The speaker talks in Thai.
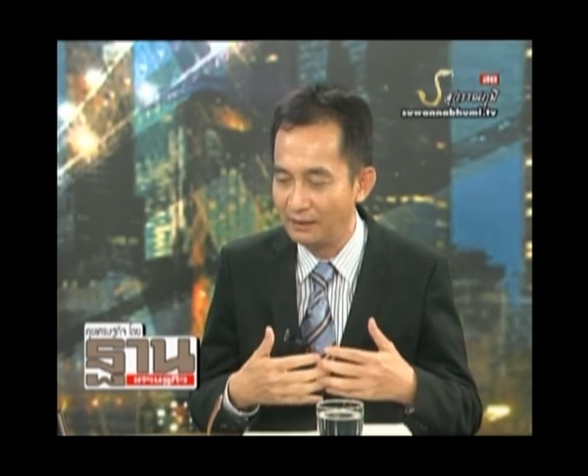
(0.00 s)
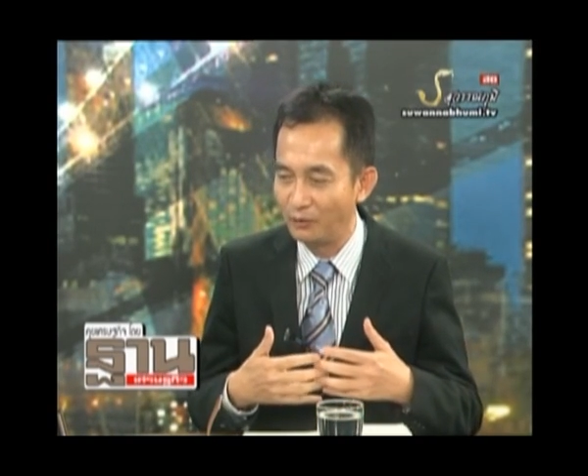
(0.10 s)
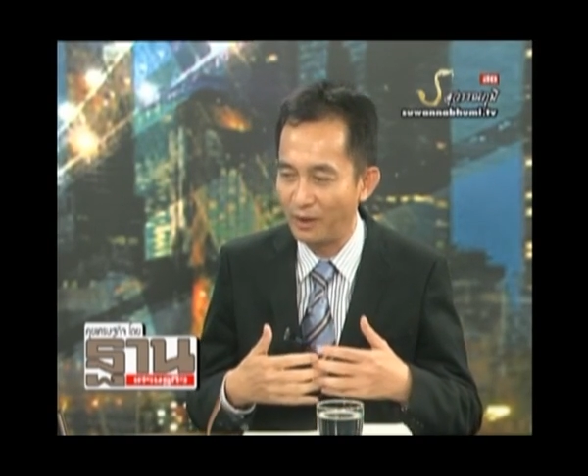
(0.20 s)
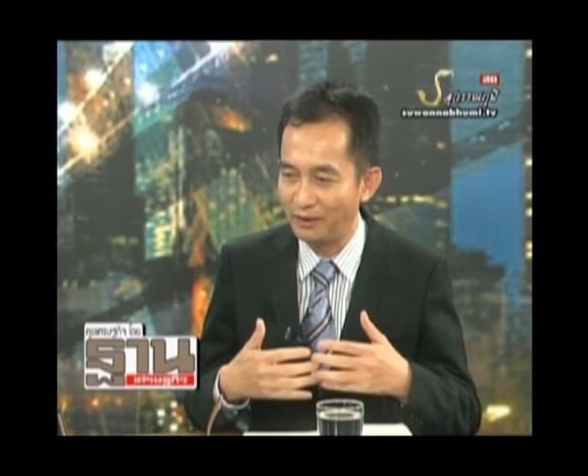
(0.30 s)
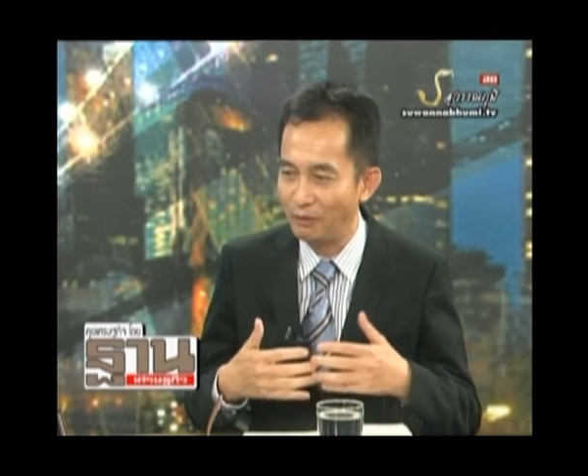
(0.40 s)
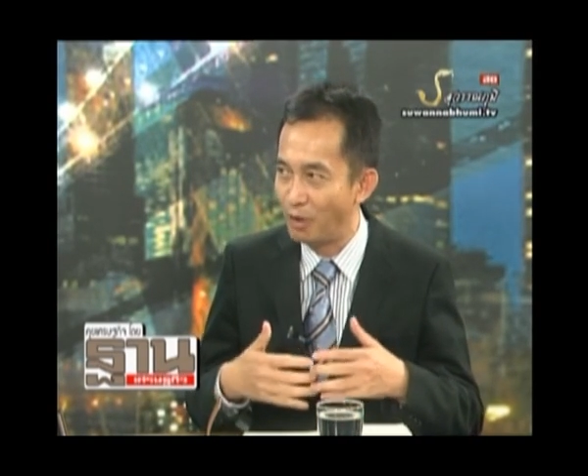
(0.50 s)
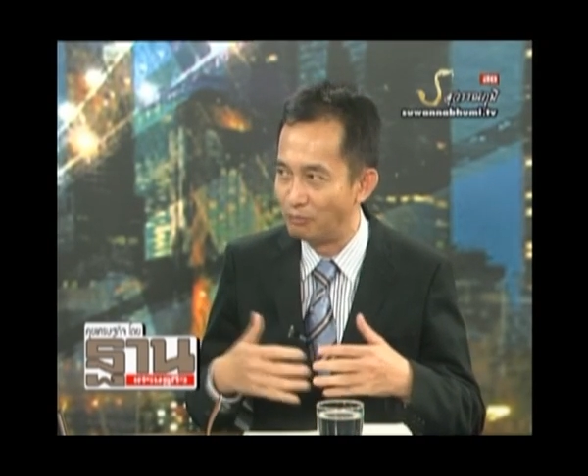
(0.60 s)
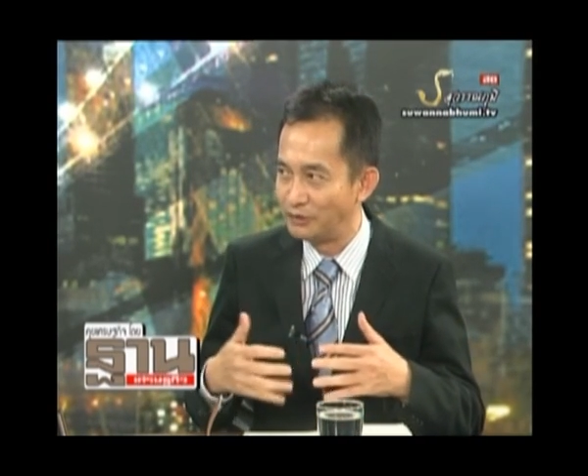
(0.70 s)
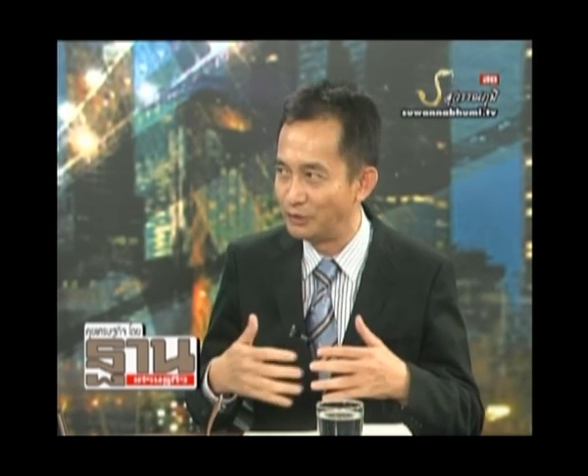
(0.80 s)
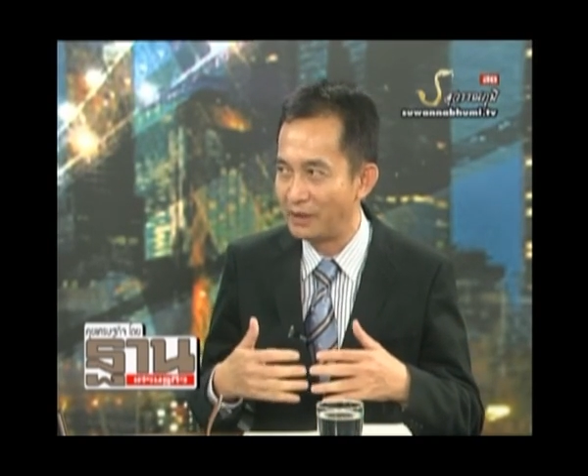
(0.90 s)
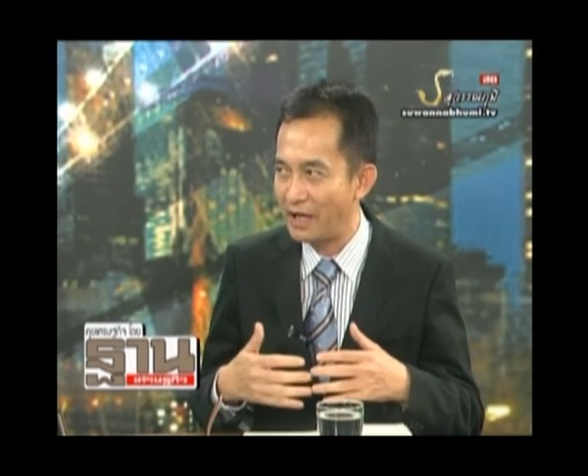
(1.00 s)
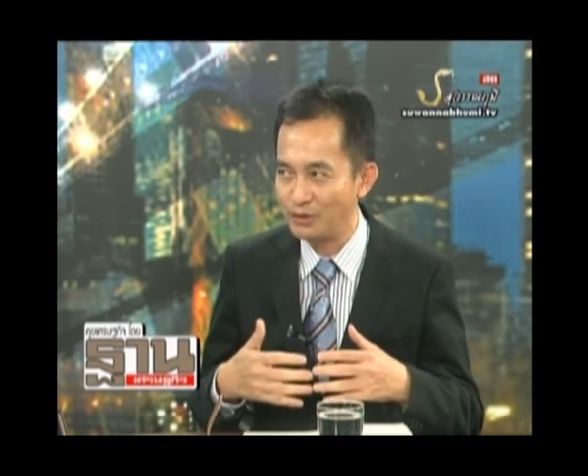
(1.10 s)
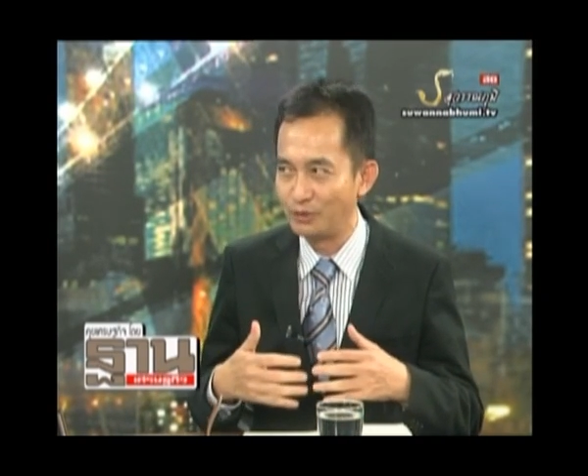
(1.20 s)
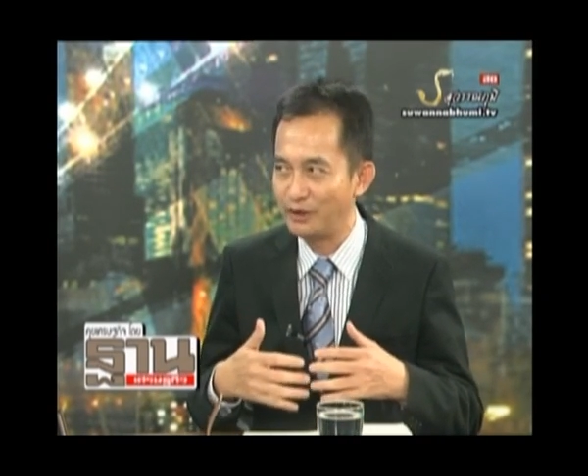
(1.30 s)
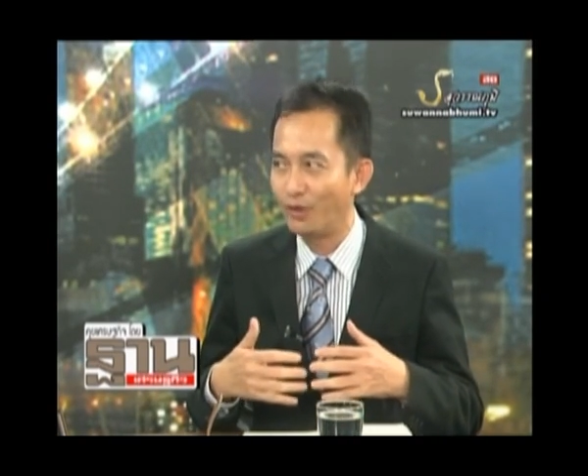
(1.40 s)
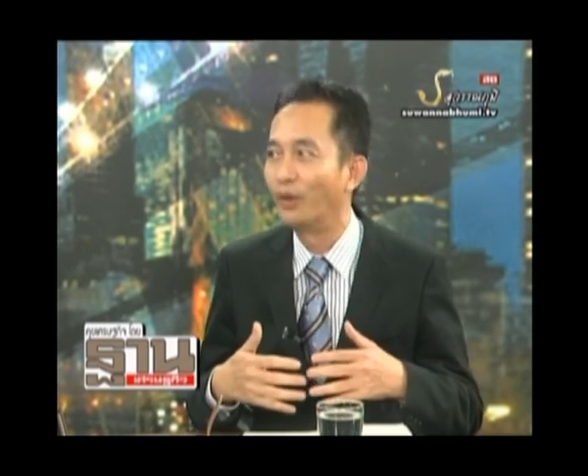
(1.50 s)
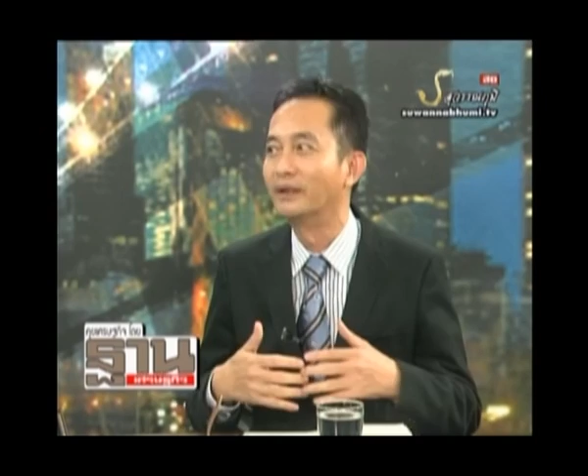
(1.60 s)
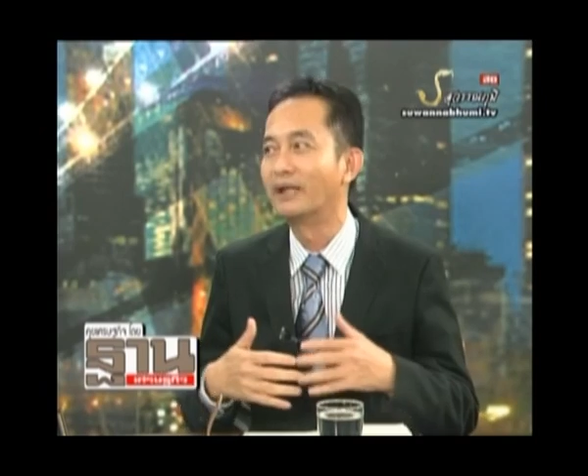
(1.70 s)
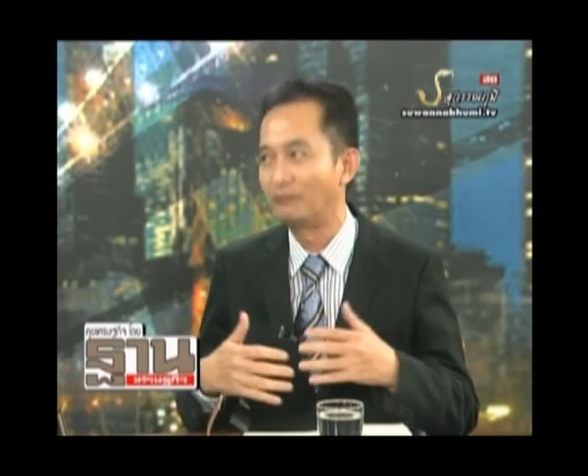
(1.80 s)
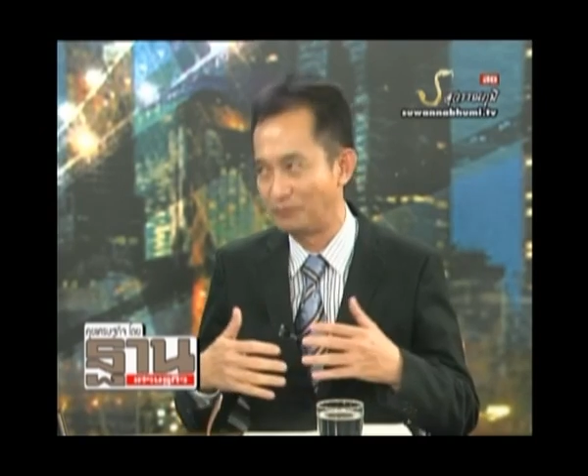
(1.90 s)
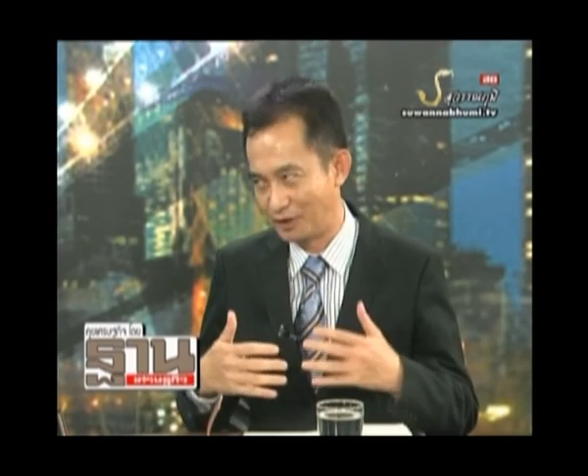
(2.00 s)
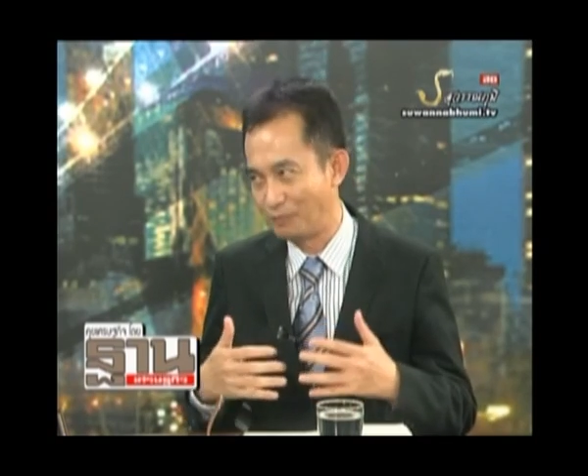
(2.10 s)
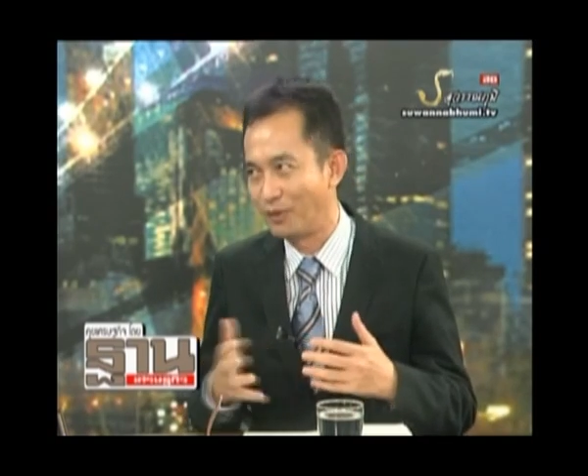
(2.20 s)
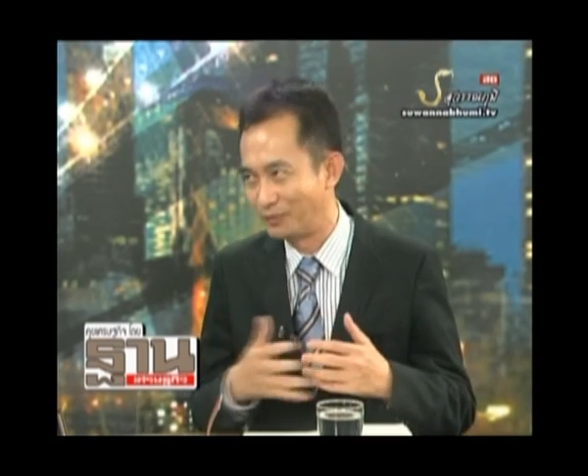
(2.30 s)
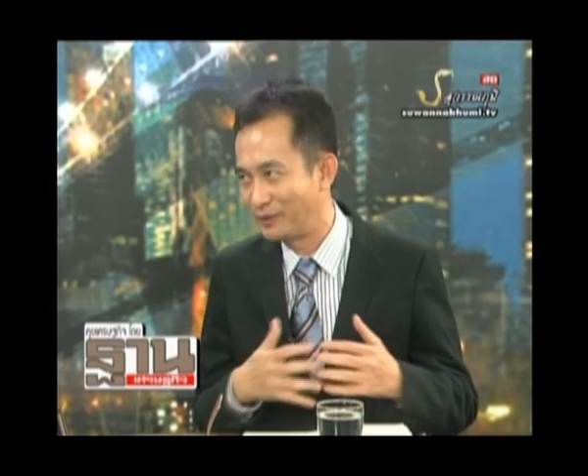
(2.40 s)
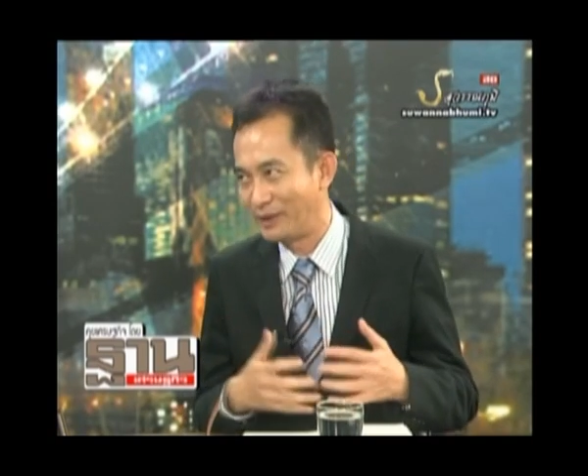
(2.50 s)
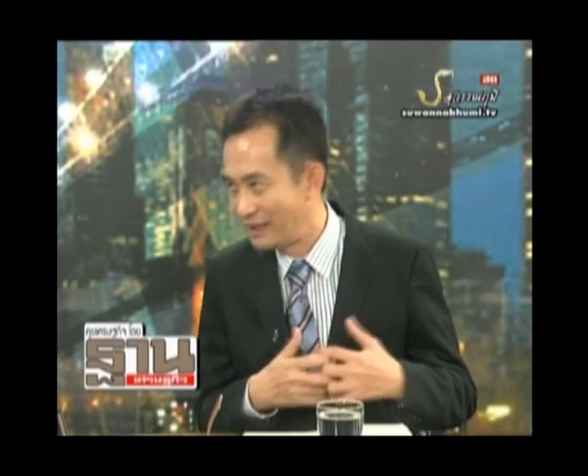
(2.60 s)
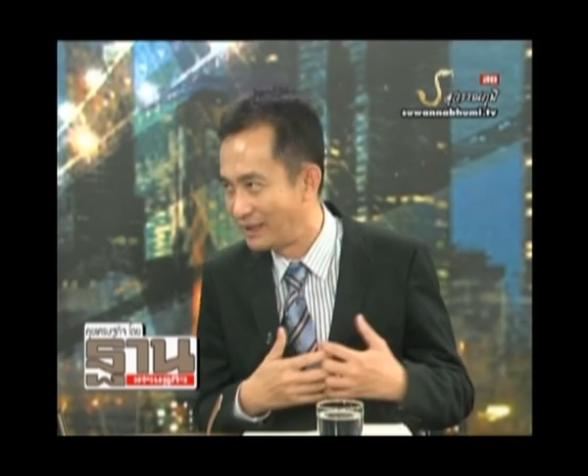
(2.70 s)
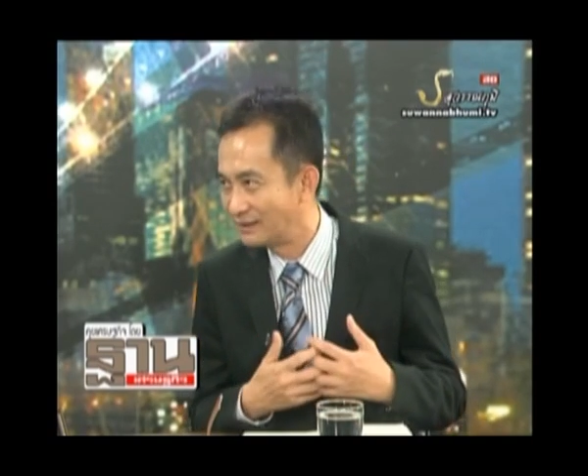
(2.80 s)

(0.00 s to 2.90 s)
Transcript: ว่าระบบมันอยู่ได้อยู่ที่คนกับระบบเท่านั้นเอง